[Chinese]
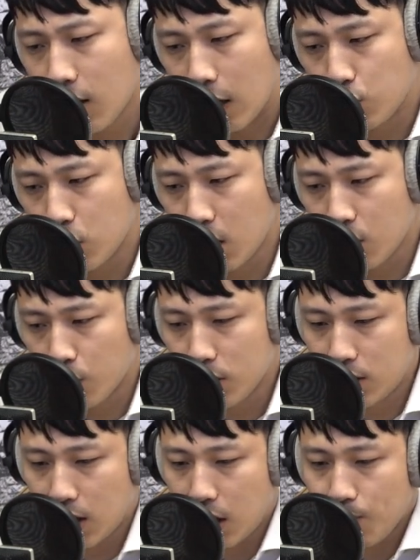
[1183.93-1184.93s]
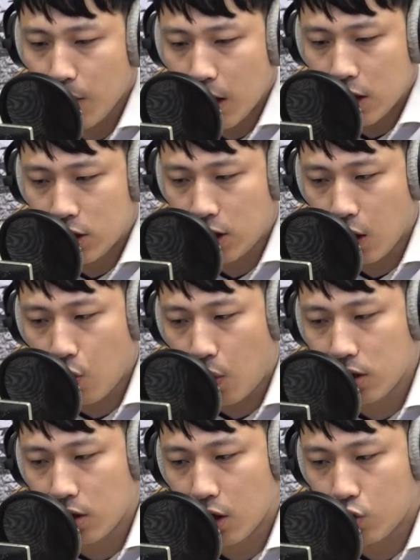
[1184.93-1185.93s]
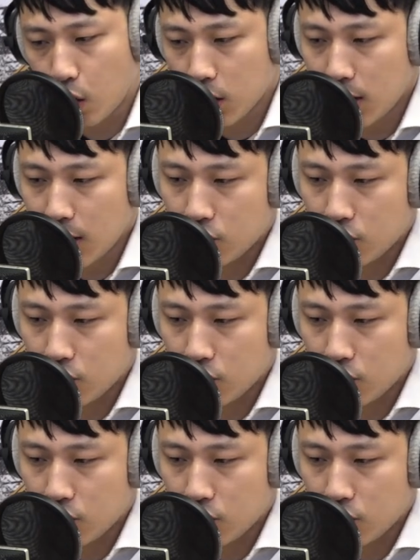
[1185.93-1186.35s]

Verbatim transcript: 感觉要有一些相关的专